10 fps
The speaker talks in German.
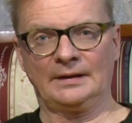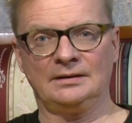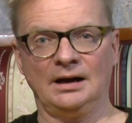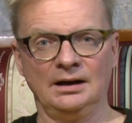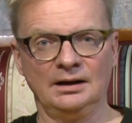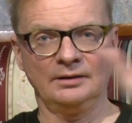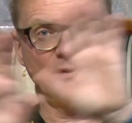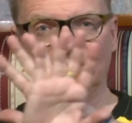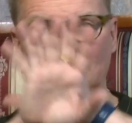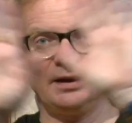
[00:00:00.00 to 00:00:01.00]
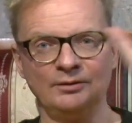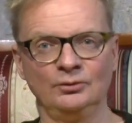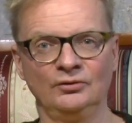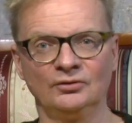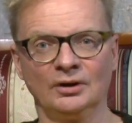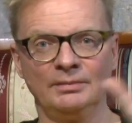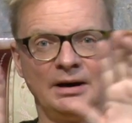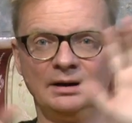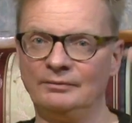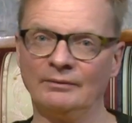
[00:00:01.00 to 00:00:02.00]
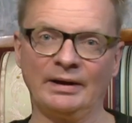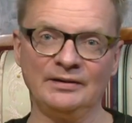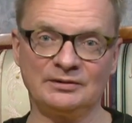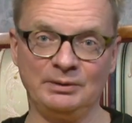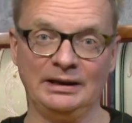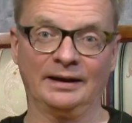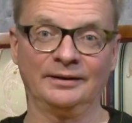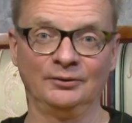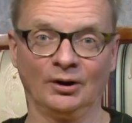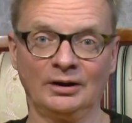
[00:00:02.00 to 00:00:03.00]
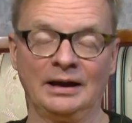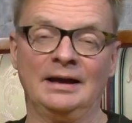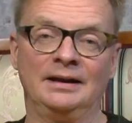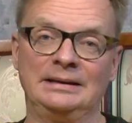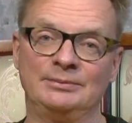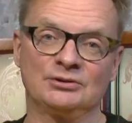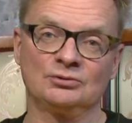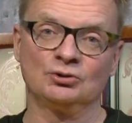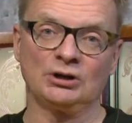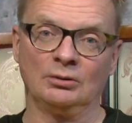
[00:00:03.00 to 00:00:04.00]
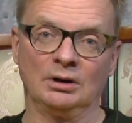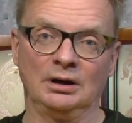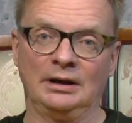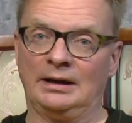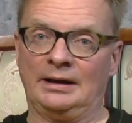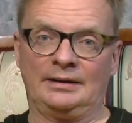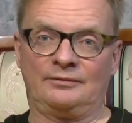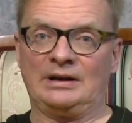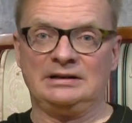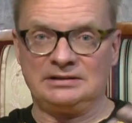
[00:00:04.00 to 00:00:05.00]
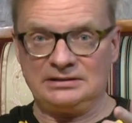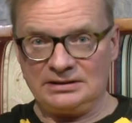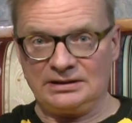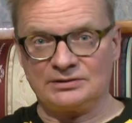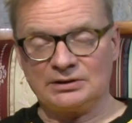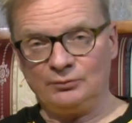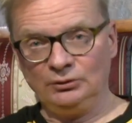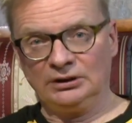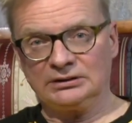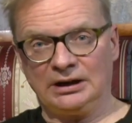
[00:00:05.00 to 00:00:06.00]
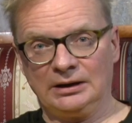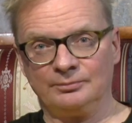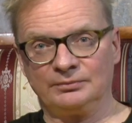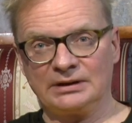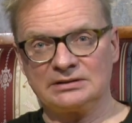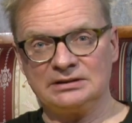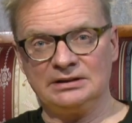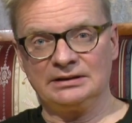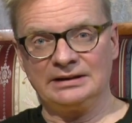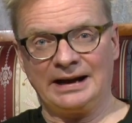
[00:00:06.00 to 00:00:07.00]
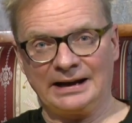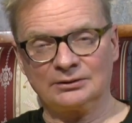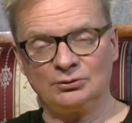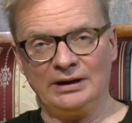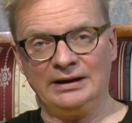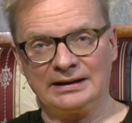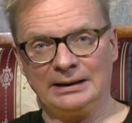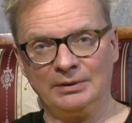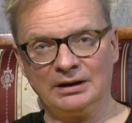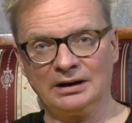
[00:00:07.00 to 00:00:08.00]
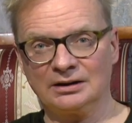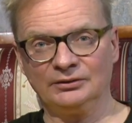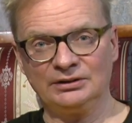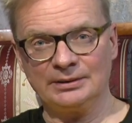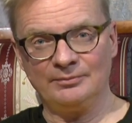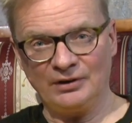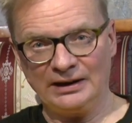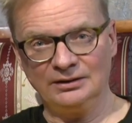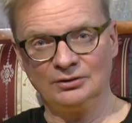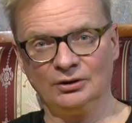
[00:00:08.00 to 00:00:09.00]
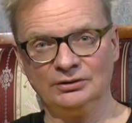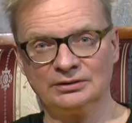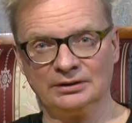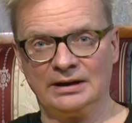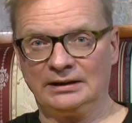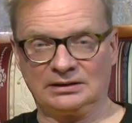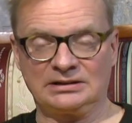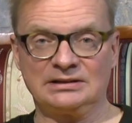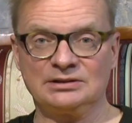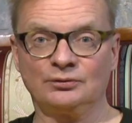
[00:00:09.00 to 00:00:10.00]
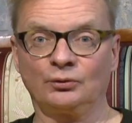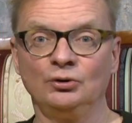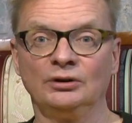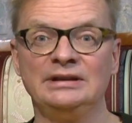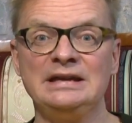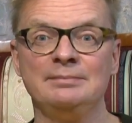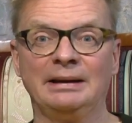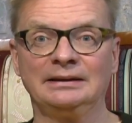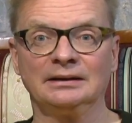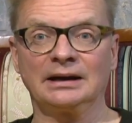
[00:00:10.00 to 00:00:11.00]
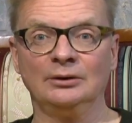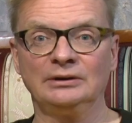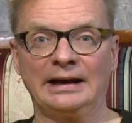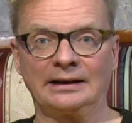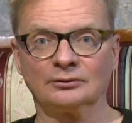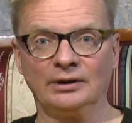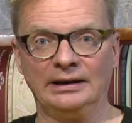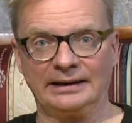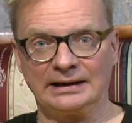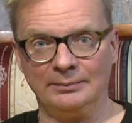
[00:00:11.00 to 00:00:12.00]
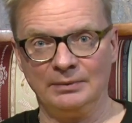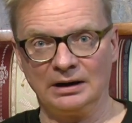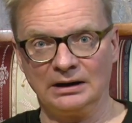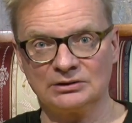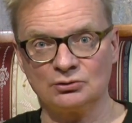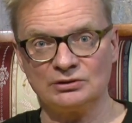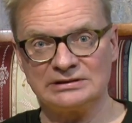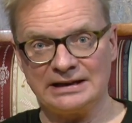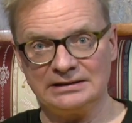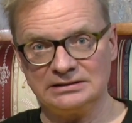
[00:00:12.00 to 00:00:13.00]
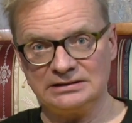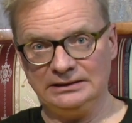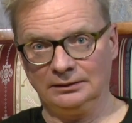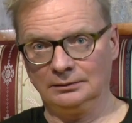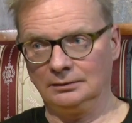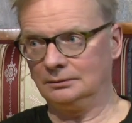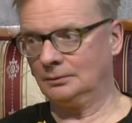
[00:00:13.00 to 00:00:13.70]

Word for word: Ja, wir sehen uns nochmal, wer weiß wie lange noch, liebe Zuschauer. Falls Sie sich jetzt gewundert haben, dass Sie die aktuelle Kamera gar nicht empfangen konnten, das hat sich früher niemand getraut, die aktuelle Kamera zu zensieren.